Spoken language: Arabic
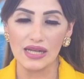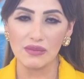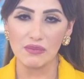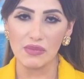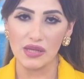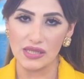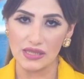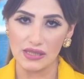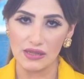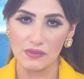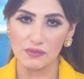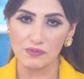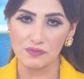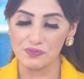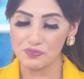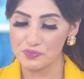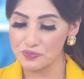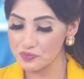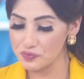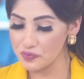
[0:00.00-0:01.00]
المالية
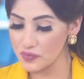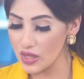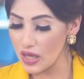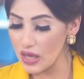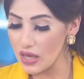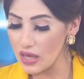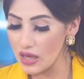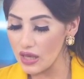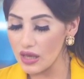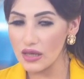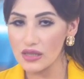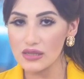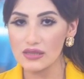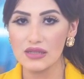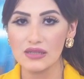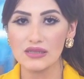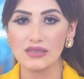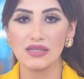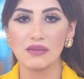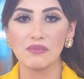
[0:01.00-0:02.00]

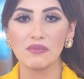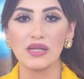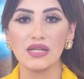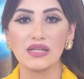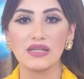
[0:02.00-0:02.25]
أيضا تم